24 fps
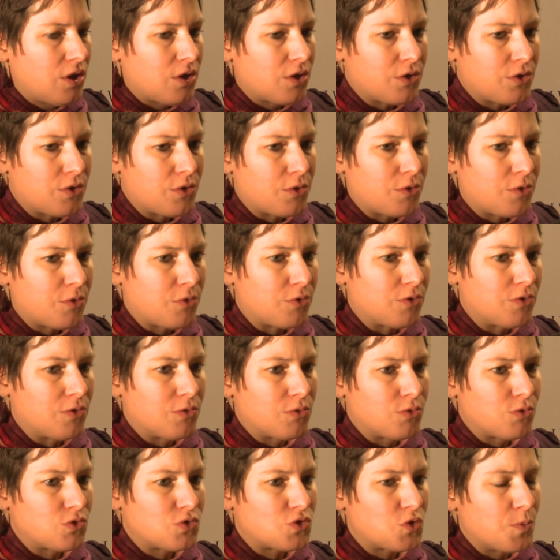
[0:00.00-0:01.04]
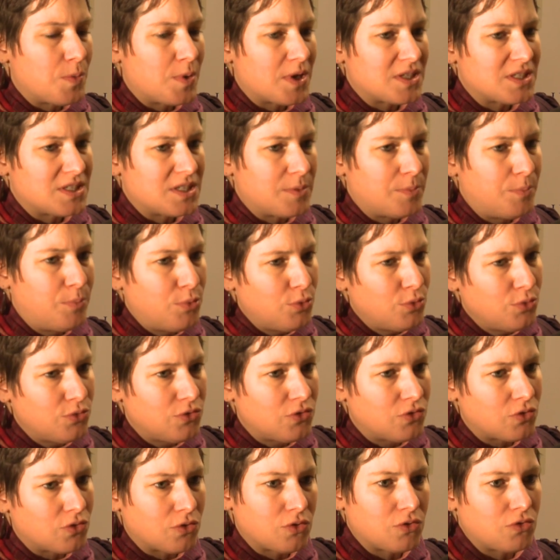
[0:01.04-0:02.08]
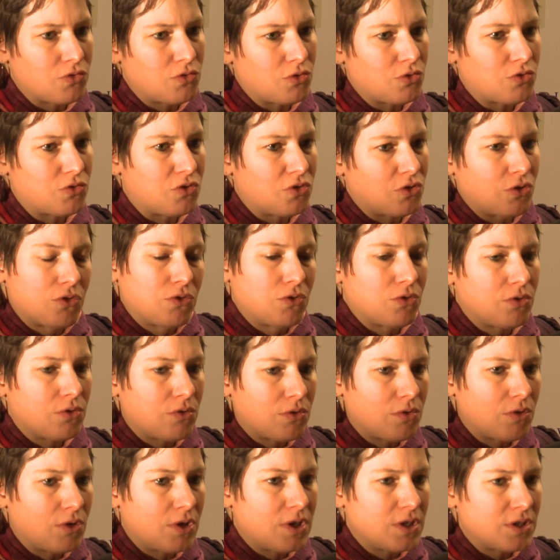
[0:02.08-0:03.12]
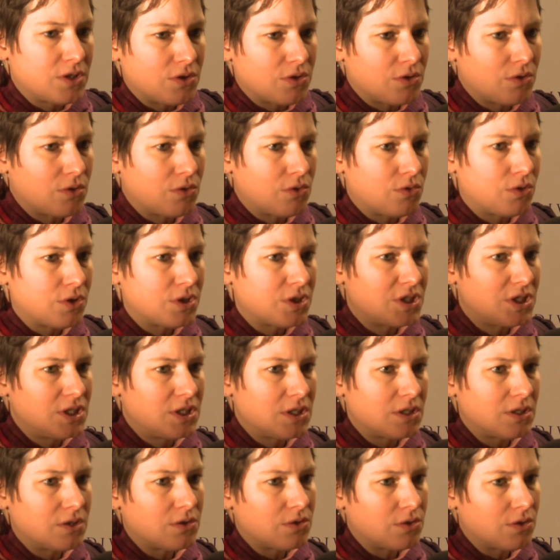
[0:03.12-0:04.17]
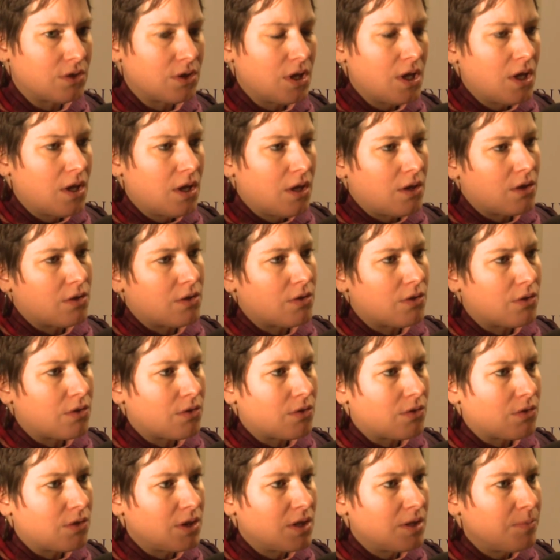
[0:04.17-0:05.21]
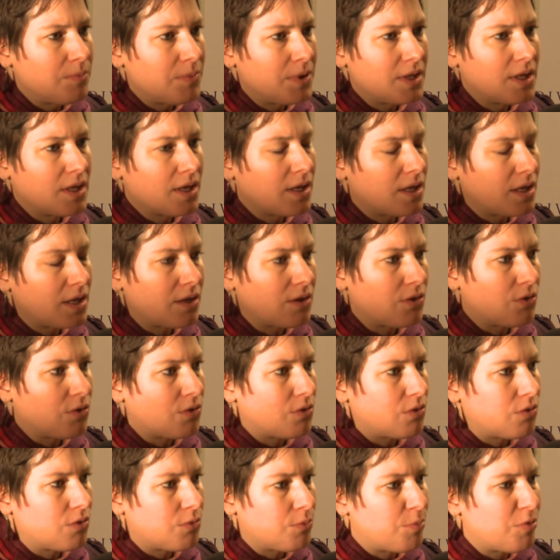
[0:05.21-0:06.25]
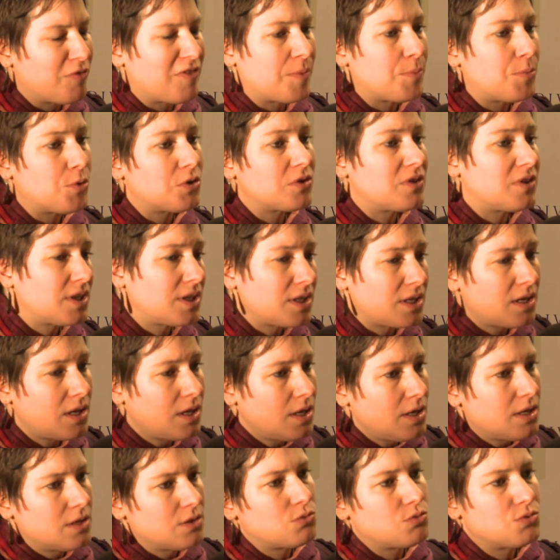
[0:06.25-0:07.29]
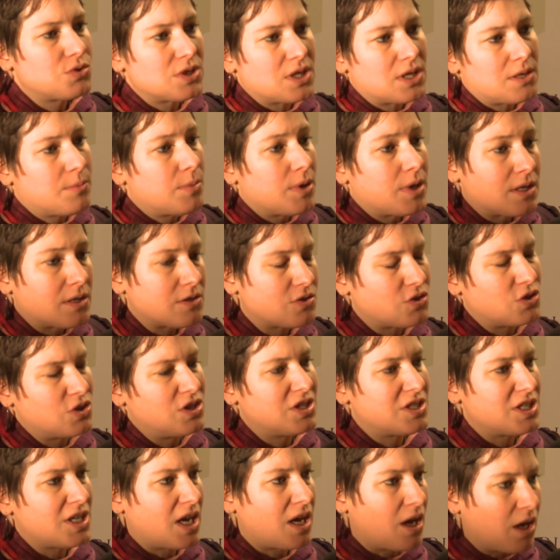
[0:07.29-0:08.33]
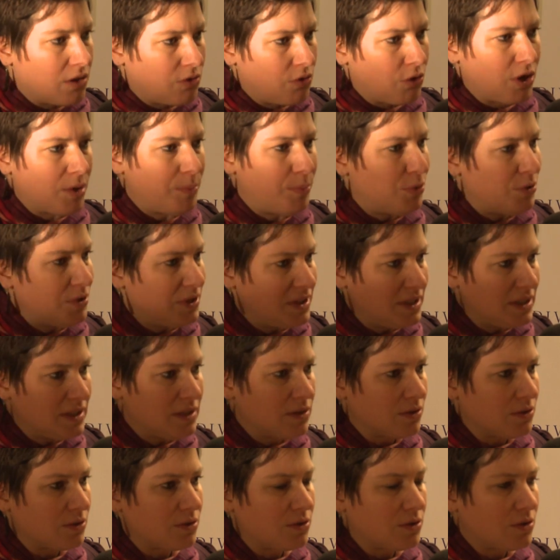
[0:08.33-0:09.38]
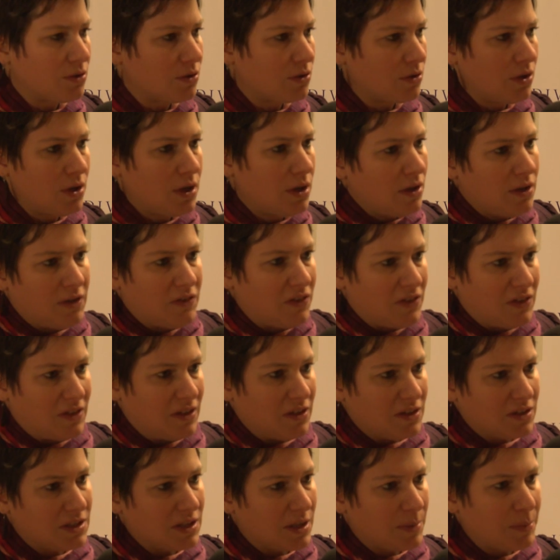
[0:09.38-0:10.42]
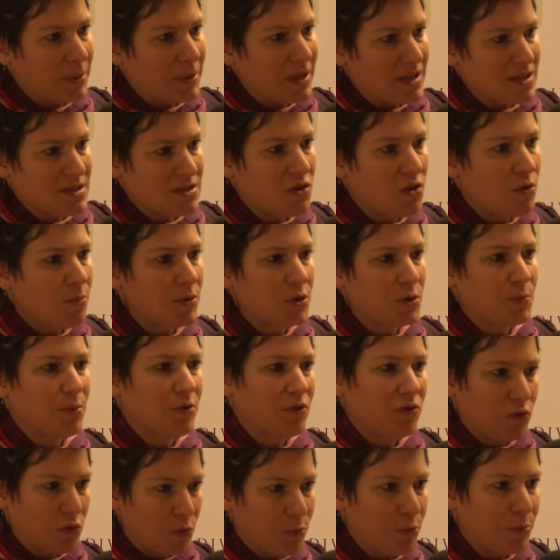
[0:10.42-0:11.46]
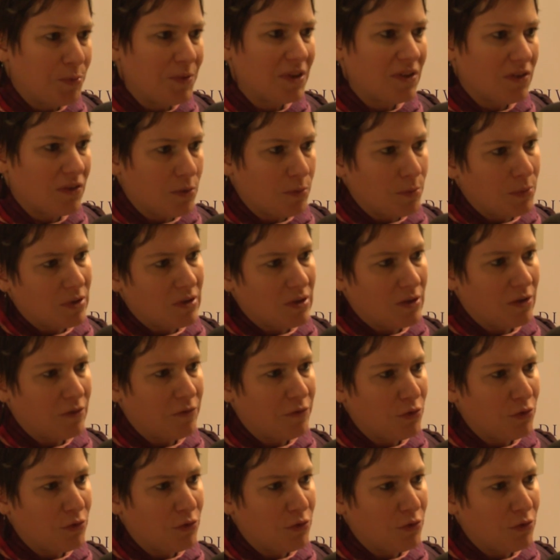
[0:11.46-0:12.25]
se baser plus sur ce que les gens d'origine immigrée peuvent apporter, tout ça, bah, c'est déjà dans les politiques, c'est déjà présent, mais je pense qu'on peut peut-être mettre un